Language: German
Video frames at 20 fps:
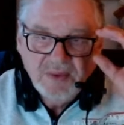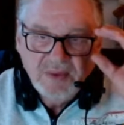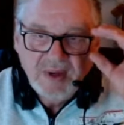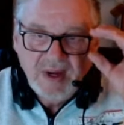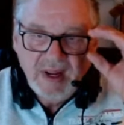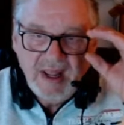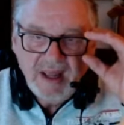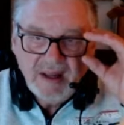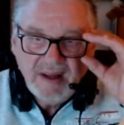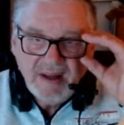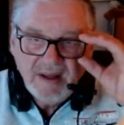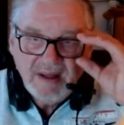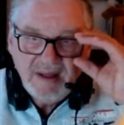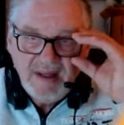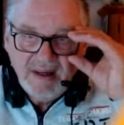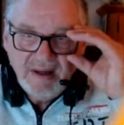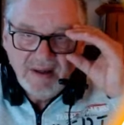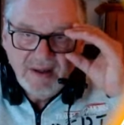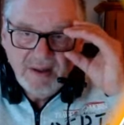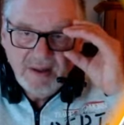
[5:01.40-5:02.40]

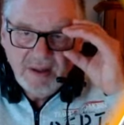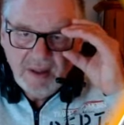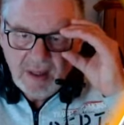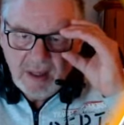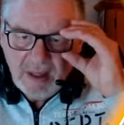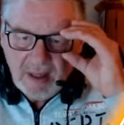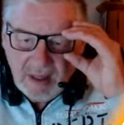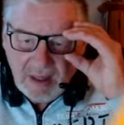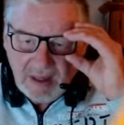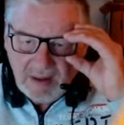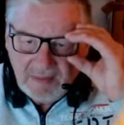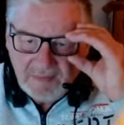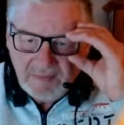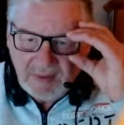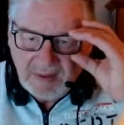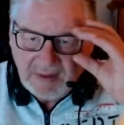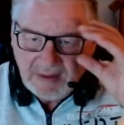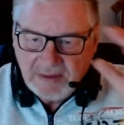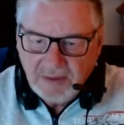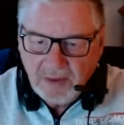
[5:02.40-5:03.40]
herkriege.
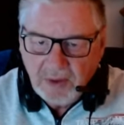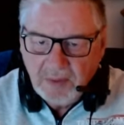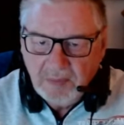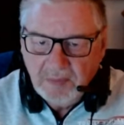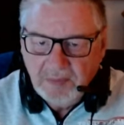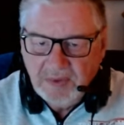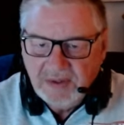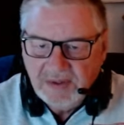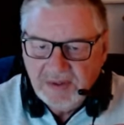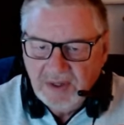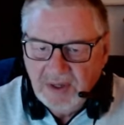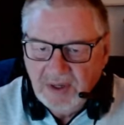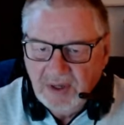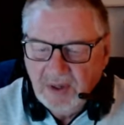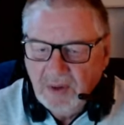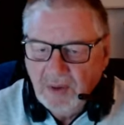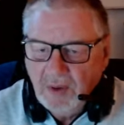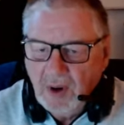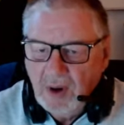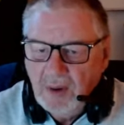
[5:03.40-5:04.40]
Wenn es noch ein
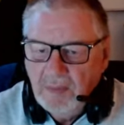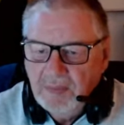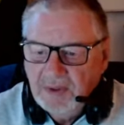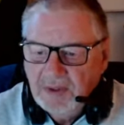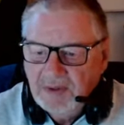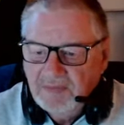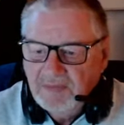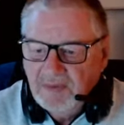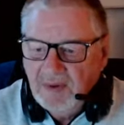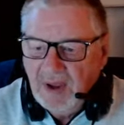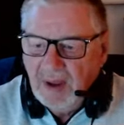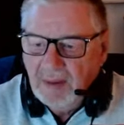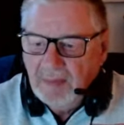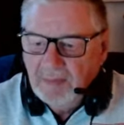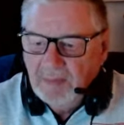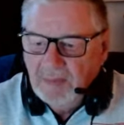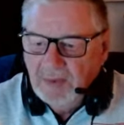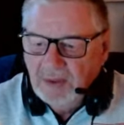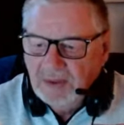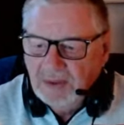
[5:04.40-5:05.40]
bisschen holprig war,
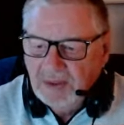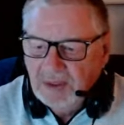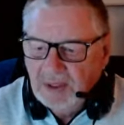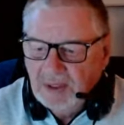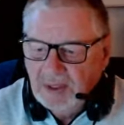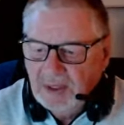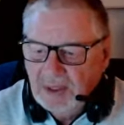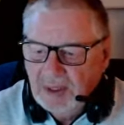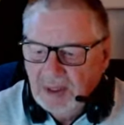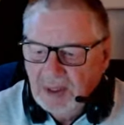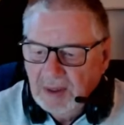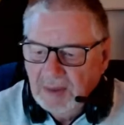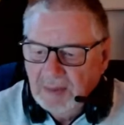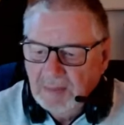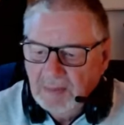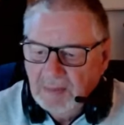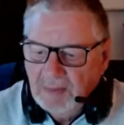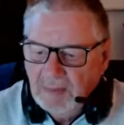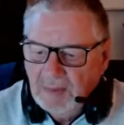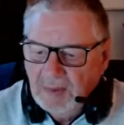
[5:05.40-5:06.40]
es,
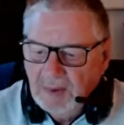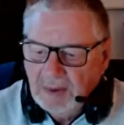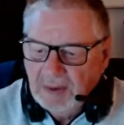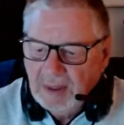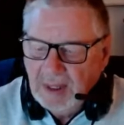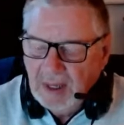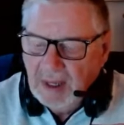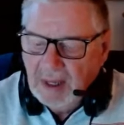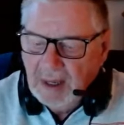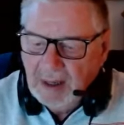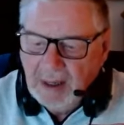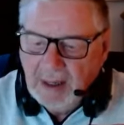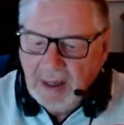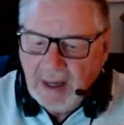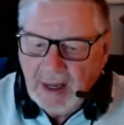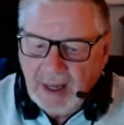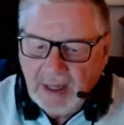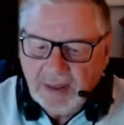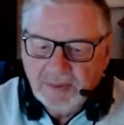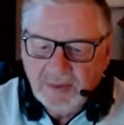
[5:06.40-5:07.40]

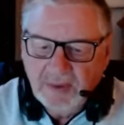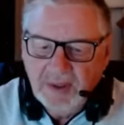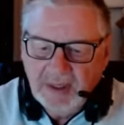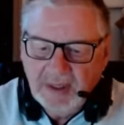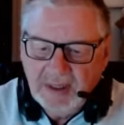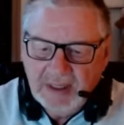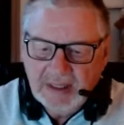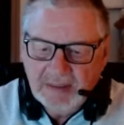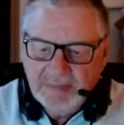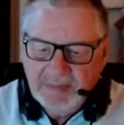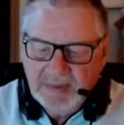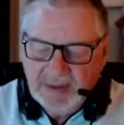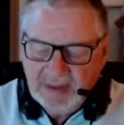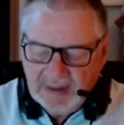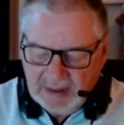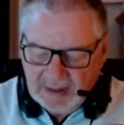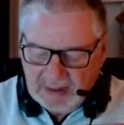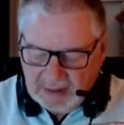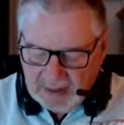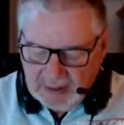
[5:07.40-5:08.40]
äh, entschuldigt das
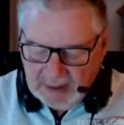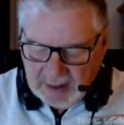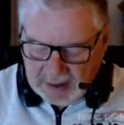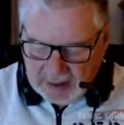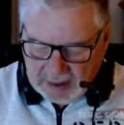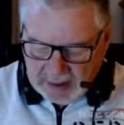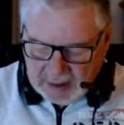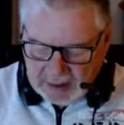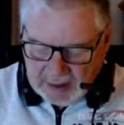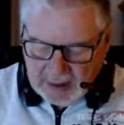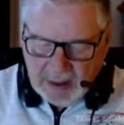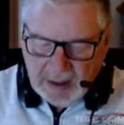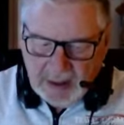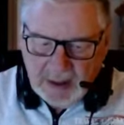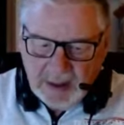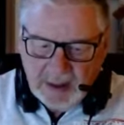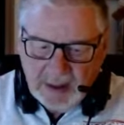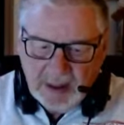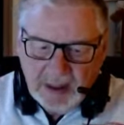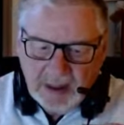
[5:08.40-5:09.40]
bitte.
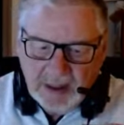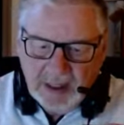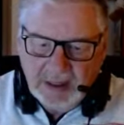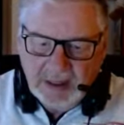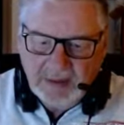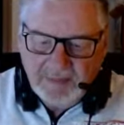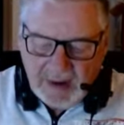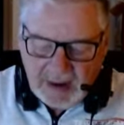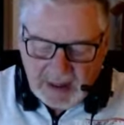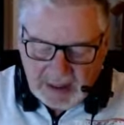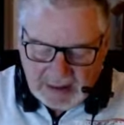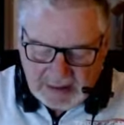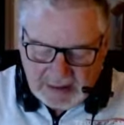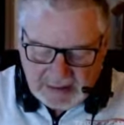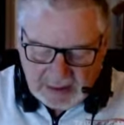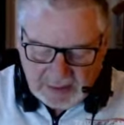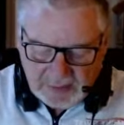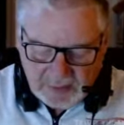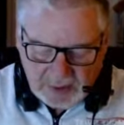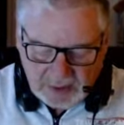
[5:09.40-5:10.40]
Ich werde das
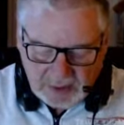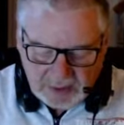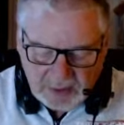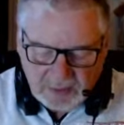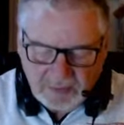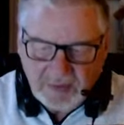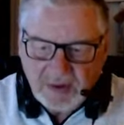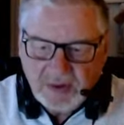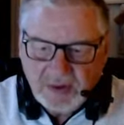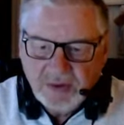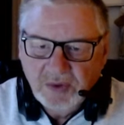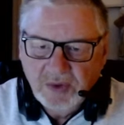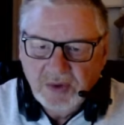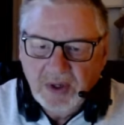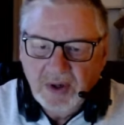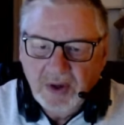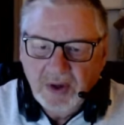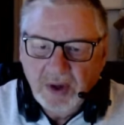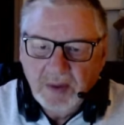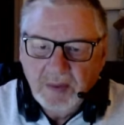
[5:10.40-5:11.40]
natürlich noch
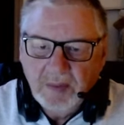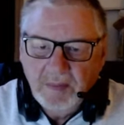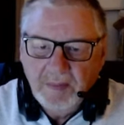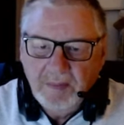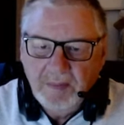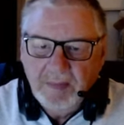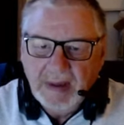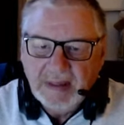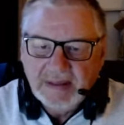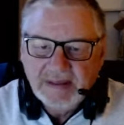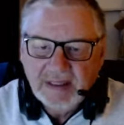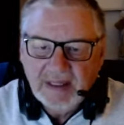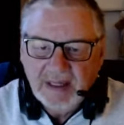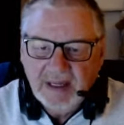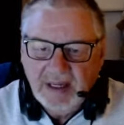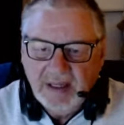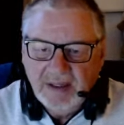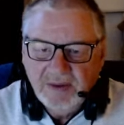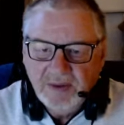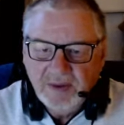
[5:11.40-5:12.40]
versuchen, noch besser
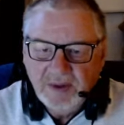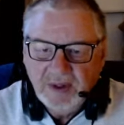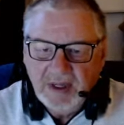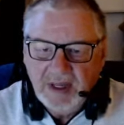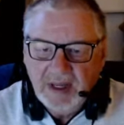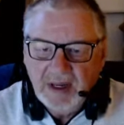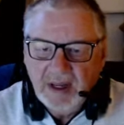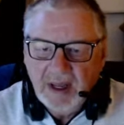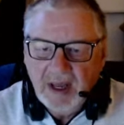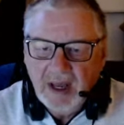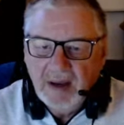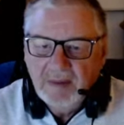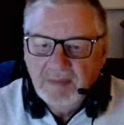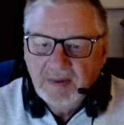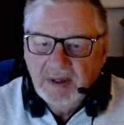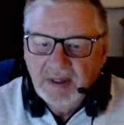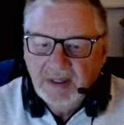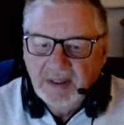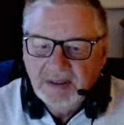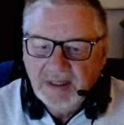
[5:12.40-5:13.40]
hinzukriegen.
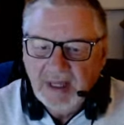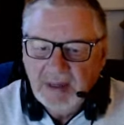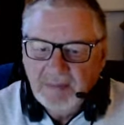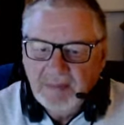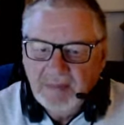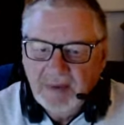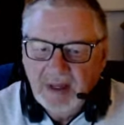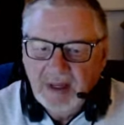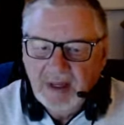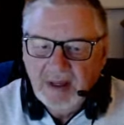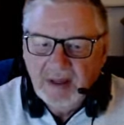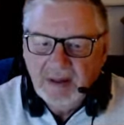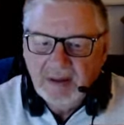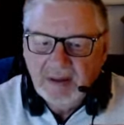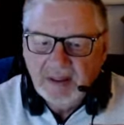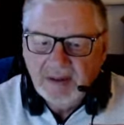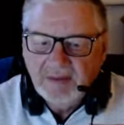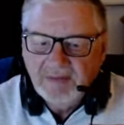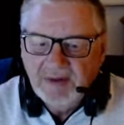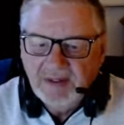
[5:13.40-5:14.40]
Aber ich denke mal,
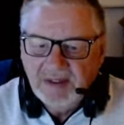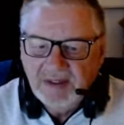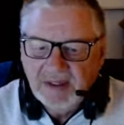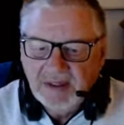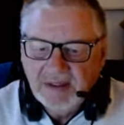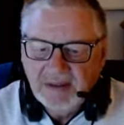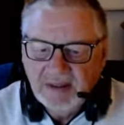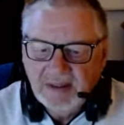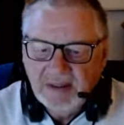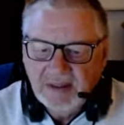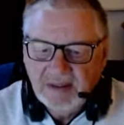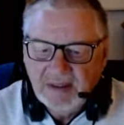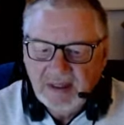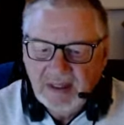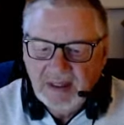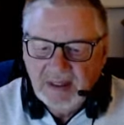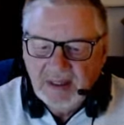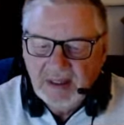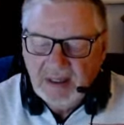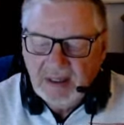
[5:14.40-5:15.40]
das Wichtigste ist
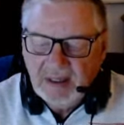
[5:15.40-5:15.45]
äh,